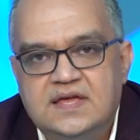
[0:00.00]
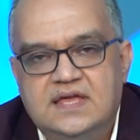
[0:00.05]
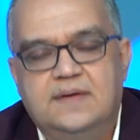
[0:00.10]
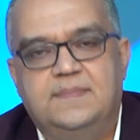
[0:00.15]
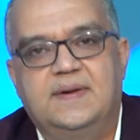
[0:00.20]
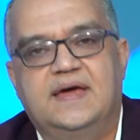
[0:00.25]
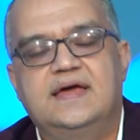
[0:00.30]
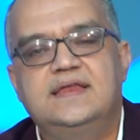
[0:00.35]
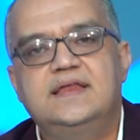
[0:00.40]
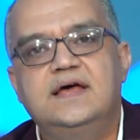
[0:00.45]

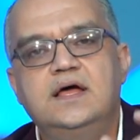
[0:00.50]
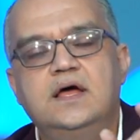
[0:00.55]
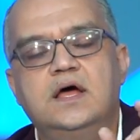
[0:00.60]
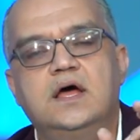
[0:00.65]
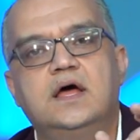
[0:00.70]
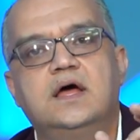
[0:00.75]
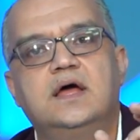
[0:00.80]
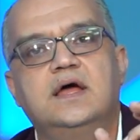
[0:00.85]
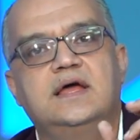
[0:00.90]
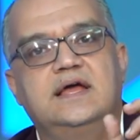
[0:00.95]
يبقى هنا
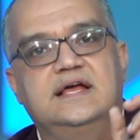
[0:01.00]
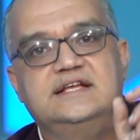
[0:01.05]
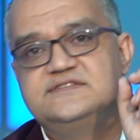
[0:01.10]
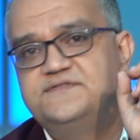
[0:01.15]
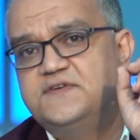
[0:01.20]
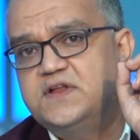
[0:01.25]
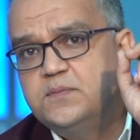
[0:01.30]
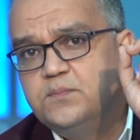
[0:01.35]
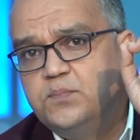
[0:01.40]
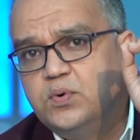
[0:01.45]
it's
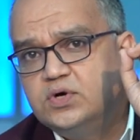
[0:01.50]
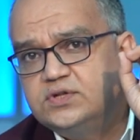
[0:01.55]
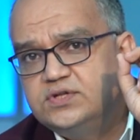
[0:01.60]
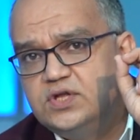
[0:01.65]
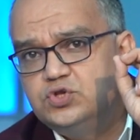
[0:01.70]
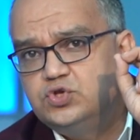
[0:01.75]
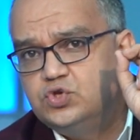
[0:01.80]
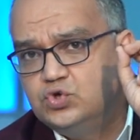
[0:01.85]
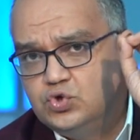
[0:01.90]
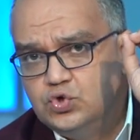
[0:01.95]
very
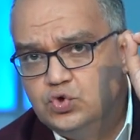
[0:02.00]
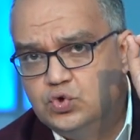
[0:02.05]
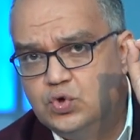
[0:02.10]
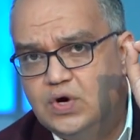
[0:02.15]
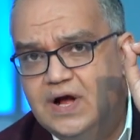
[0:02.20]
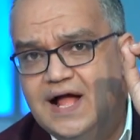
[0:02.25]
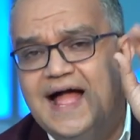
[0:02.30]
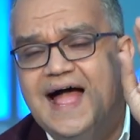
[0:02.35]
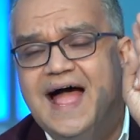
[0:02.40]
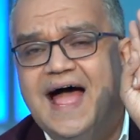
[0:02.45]
important to know
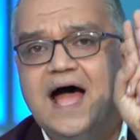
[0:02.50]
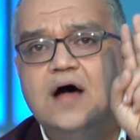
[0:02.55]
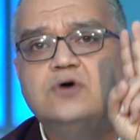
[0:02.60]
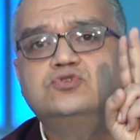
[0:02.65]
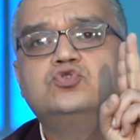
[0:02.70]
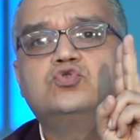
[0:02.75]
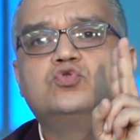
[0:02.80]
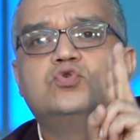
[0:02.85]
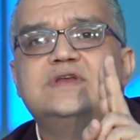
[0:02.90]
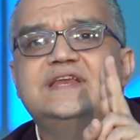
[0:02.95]

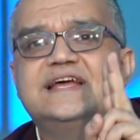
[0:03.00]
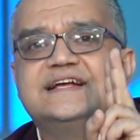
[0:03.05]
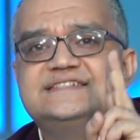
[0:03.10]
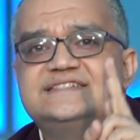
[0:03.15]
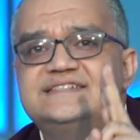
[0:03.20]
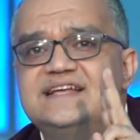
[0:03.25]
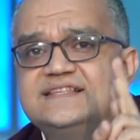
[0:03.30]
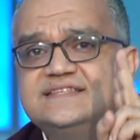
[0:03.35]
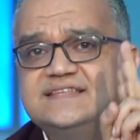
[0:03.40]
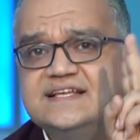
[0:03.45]
how to
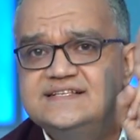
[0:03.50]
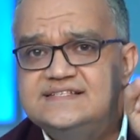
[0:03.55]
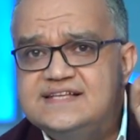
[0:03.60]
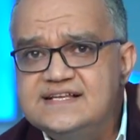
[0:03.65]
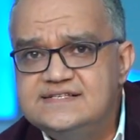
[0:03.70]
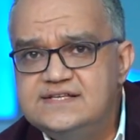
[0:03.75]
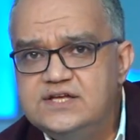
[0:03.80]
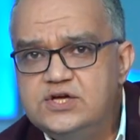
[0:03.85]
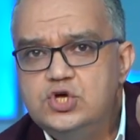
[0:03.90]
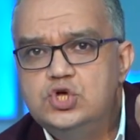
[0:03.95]
connect
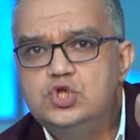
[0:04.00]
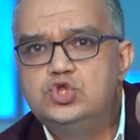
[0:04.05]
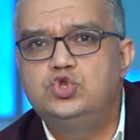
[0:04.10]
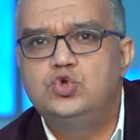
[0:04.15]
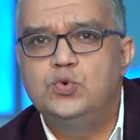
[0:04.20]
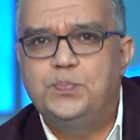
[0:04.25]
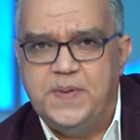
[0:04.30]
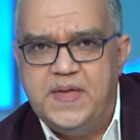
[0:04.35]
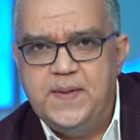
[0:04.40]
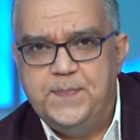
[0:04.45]
sentences
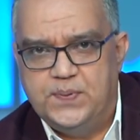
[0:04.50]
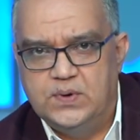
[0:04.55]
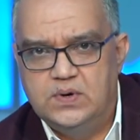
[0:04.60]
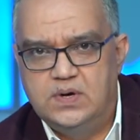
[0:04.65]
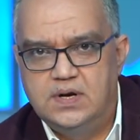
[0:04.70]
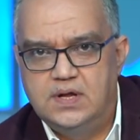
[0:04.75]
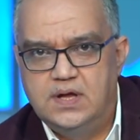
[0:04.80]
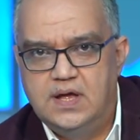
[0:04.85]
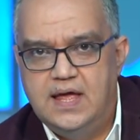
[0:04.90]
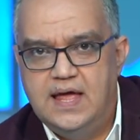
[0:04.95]
to people
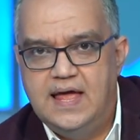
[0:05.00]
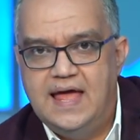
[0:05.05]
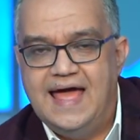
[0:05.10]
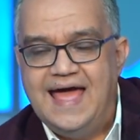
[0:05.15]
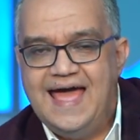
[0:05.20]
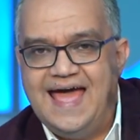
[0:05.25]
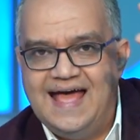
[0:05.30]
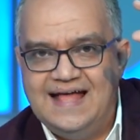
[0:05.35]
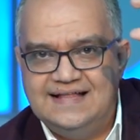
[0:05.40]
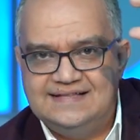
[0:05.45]

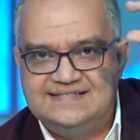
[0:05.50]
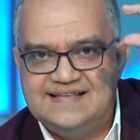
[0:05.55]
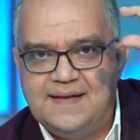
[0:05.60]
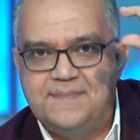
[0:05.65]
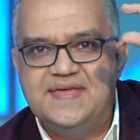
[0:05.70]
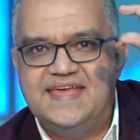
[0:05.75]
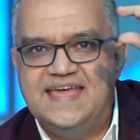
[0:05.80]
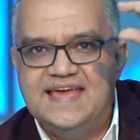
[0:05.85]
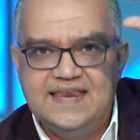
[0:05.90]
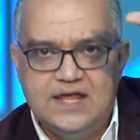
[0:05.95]
at
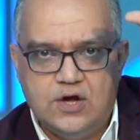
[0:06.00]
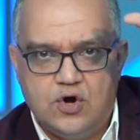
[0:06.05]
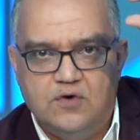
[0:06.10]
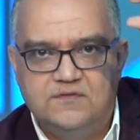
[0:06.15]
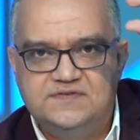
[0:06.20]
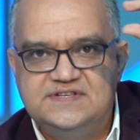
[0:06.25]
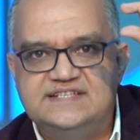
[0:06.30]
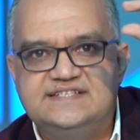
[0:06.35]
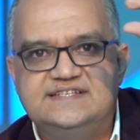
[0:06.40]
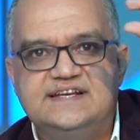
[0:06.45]
the beginning
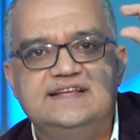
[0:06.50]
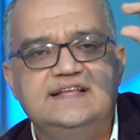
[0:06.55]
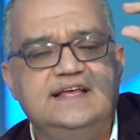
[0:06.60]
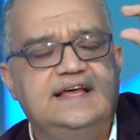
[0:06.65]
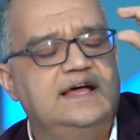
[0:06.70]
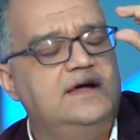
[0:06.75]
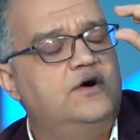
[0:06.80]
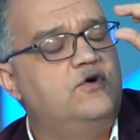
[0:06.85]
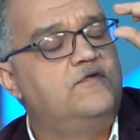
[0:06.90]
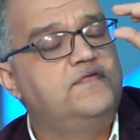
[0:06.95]
of, the,
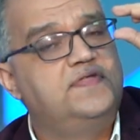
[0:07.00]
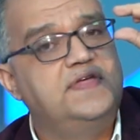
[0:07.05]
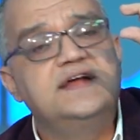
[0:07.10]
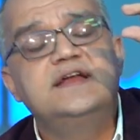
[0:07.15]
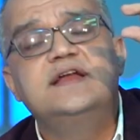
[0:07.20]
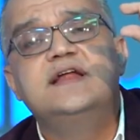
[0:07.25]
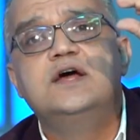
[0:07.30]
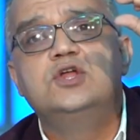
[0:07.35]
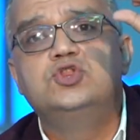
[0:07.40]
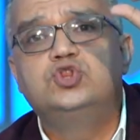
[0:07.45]
uh, of
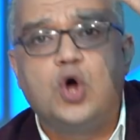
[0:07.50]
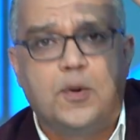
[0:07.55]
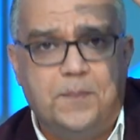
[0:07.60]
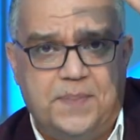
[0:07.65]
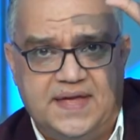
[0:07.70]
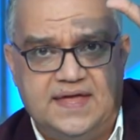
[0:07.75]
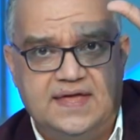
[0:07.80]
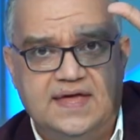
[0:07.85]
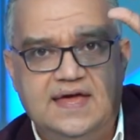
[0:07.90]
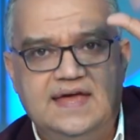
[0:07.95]
their
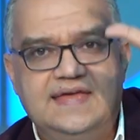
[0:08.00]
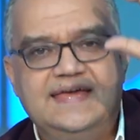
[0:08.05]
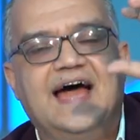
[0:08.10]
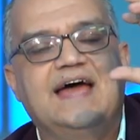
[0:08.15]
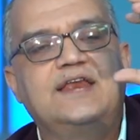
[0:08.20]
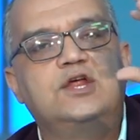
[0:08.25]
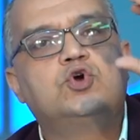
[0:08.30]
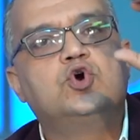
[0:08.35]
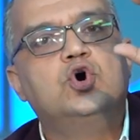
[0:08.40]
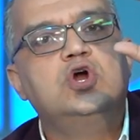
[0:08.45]
topic
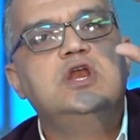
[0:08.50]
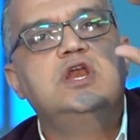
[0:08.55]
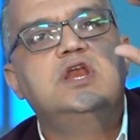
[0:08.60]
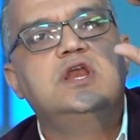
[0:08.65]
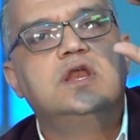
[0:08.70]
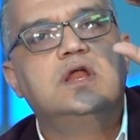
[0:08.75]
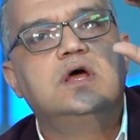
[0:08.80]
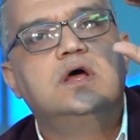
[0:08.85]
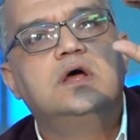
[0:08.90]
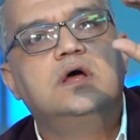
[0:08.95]
يعني كل